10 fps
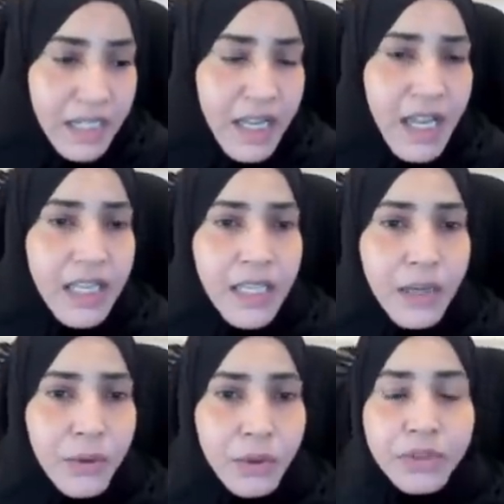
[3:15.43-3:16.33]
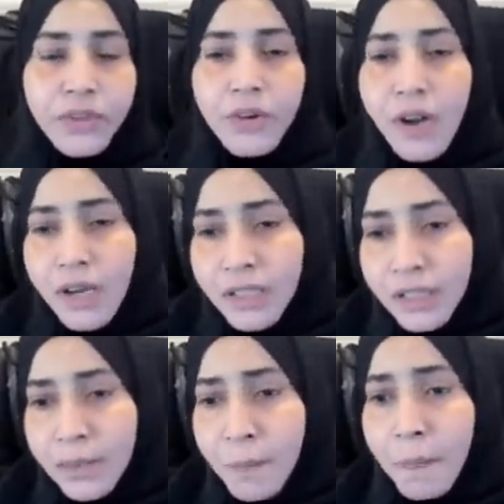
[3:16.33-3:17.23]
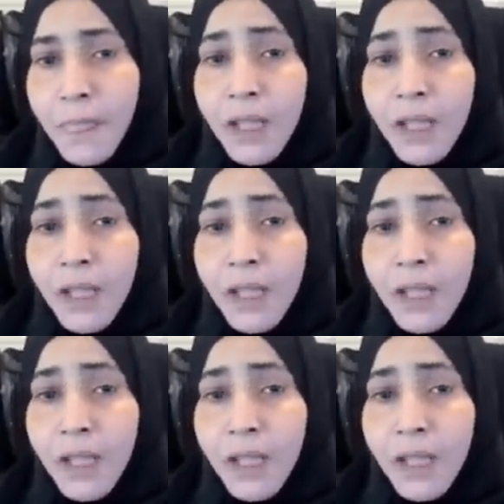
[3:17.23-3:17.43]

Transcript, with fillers: لهذه الاخت الرائعه